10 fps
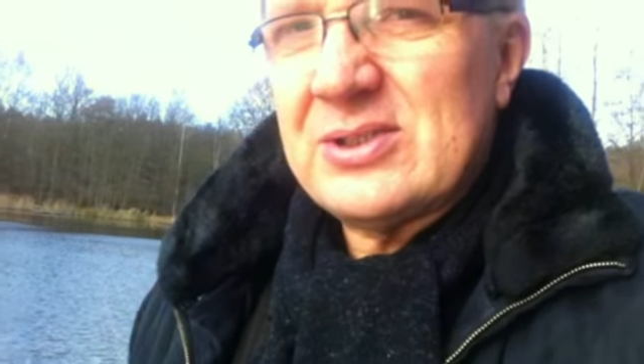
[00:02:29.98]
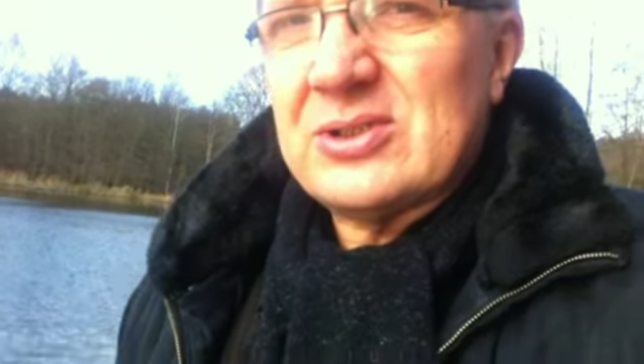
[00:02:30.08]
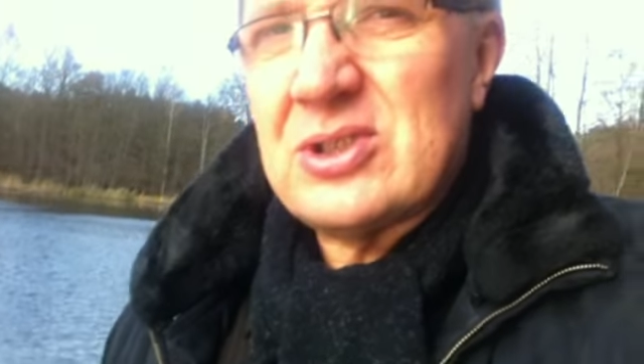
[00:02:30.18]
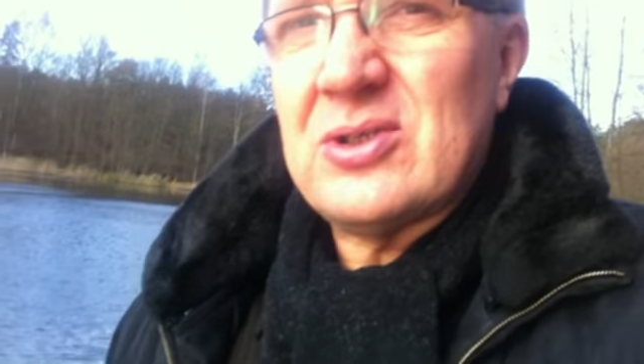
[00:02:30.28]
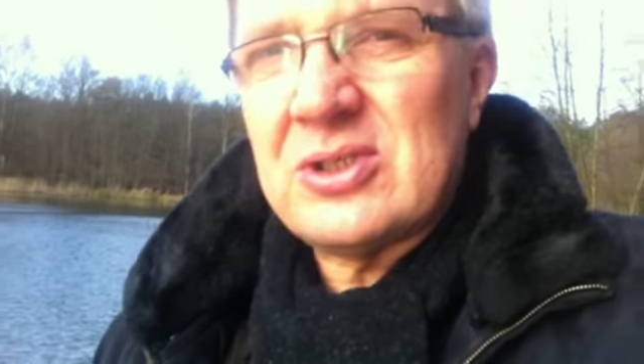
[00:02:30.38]

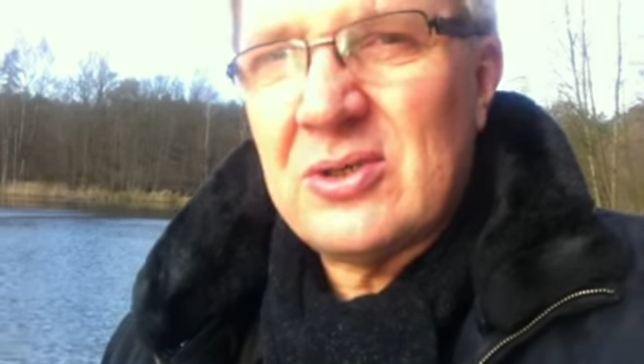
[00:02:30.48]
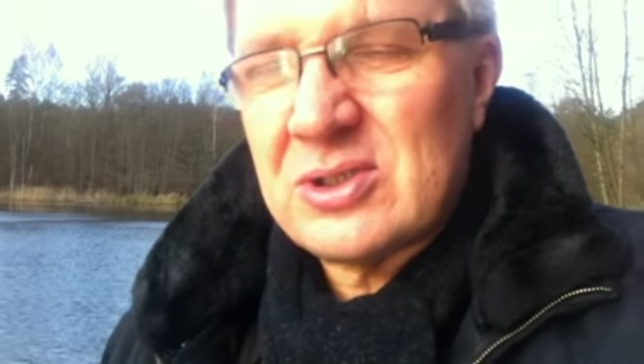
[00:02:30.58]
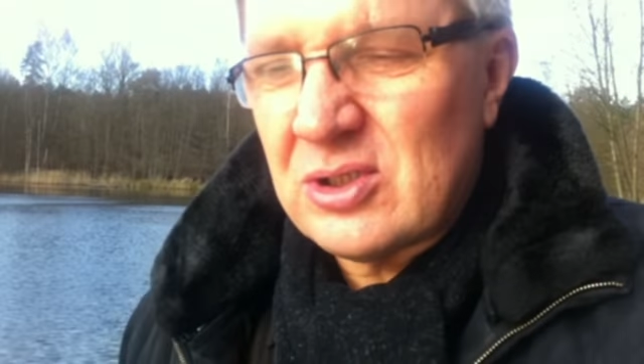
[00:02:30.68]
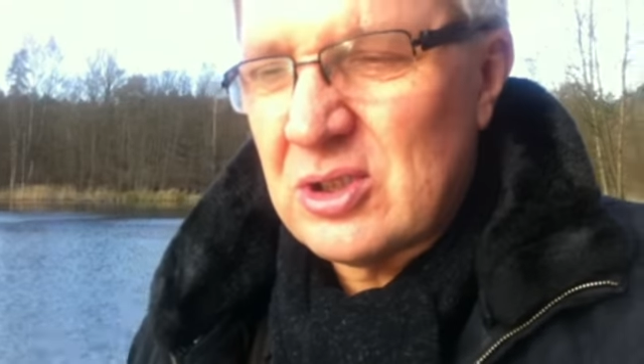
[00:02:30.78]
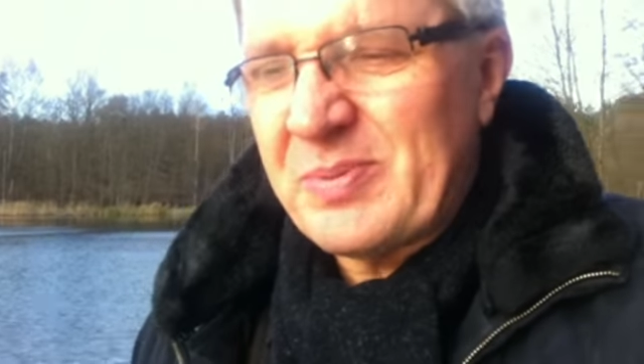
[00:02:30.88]
co, co, co,
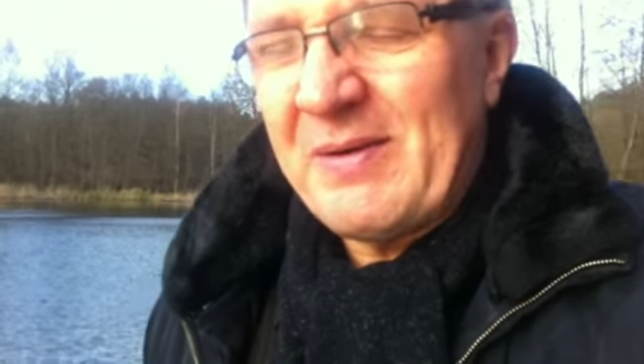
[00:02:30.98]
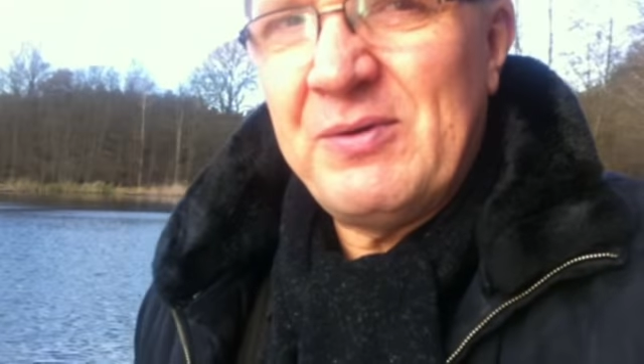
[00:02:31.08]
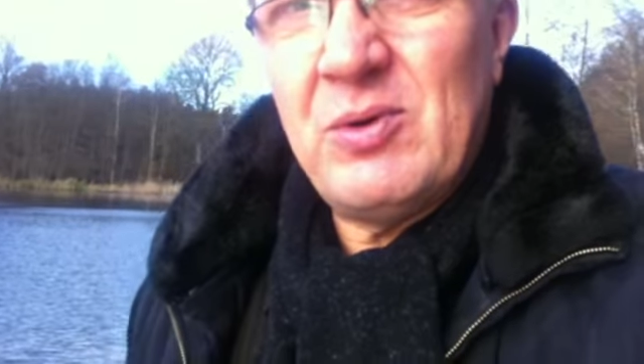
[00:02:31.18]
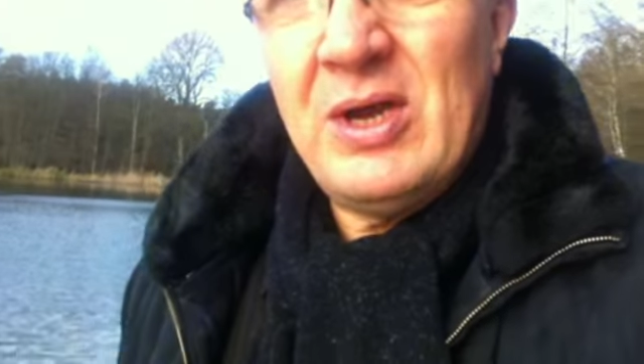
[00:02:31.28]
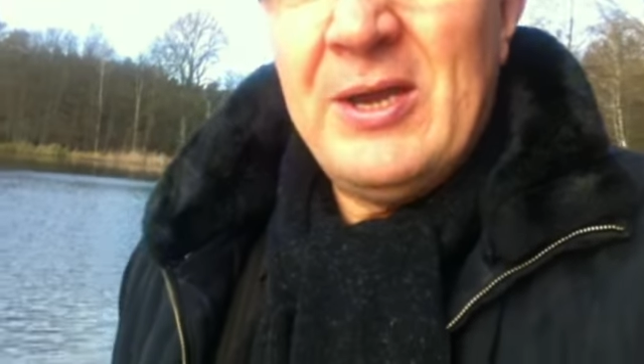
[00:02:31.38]
co to
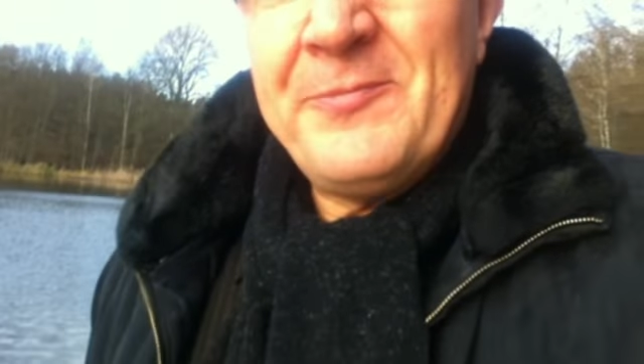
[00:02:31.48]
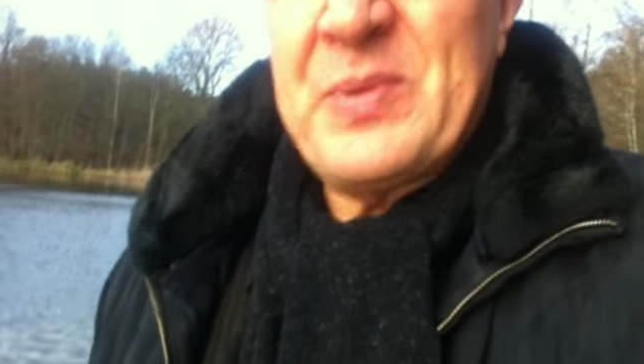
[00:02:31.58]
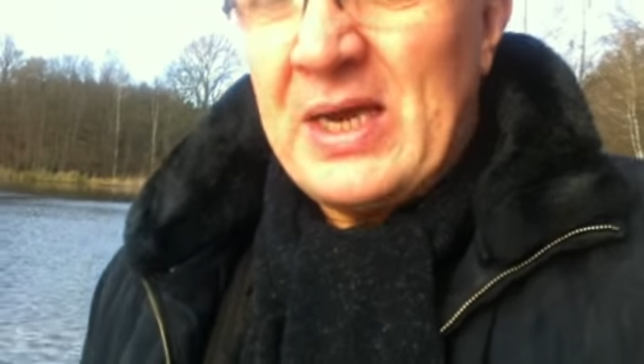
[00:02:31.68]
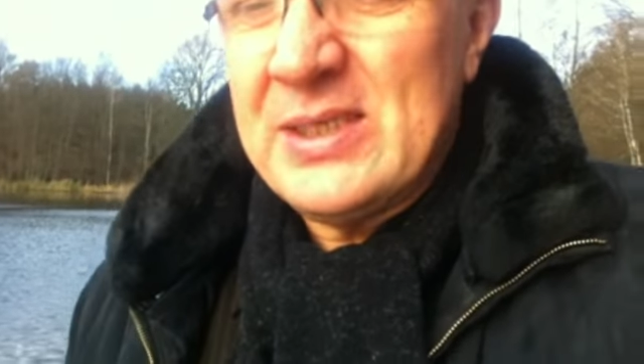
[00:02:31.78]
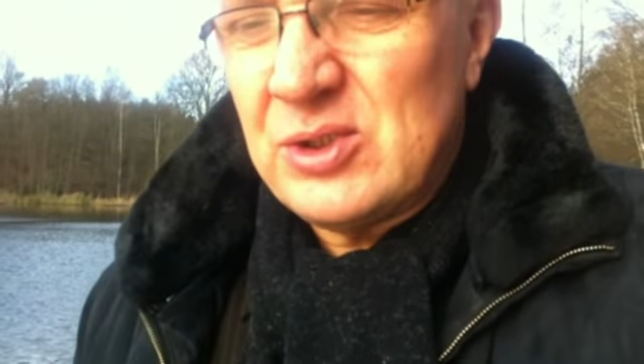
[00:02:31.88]
sprawiło,
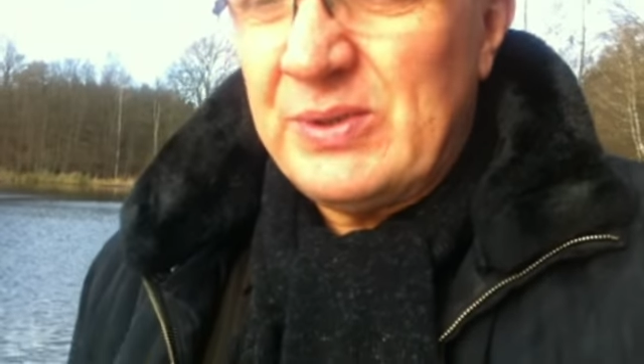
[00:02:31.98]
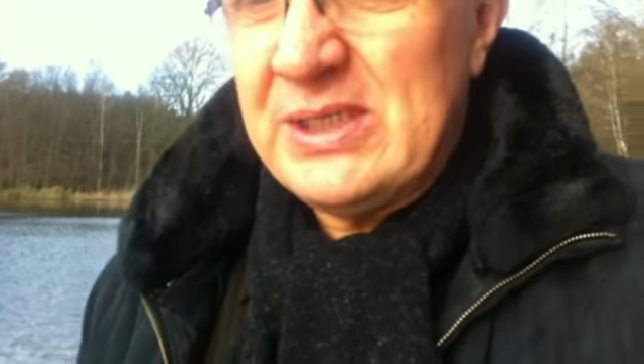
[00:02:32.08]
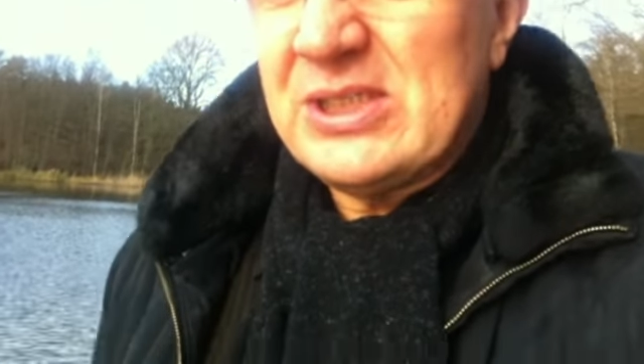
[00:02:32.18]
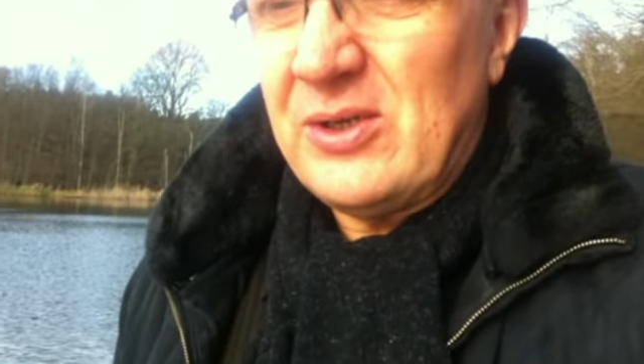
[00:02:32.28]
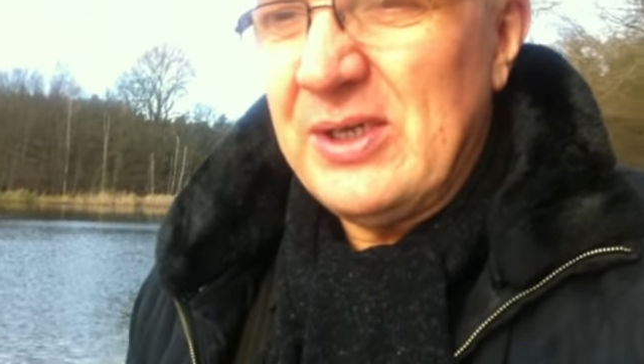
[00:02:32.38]
ale z
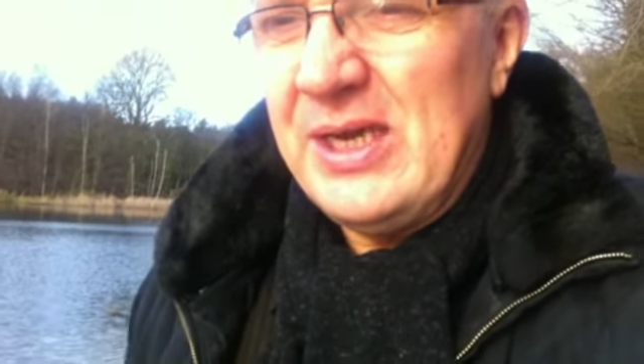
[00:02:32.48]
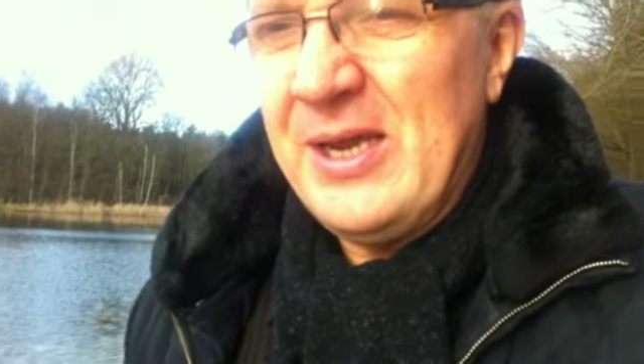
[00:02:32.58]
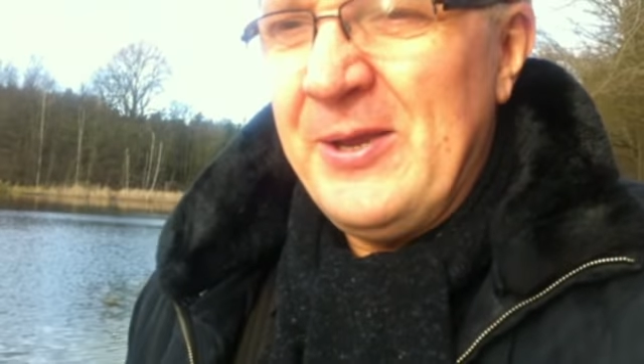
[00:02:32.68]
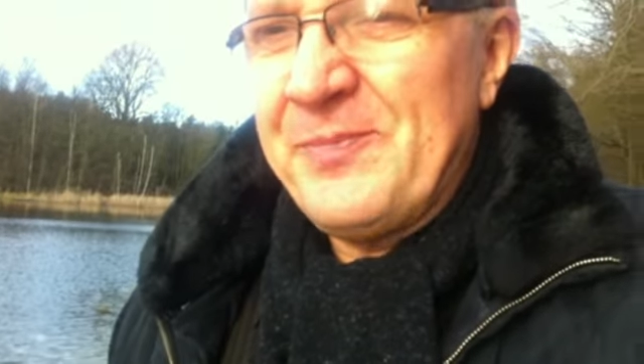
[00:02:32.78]
drugiej strony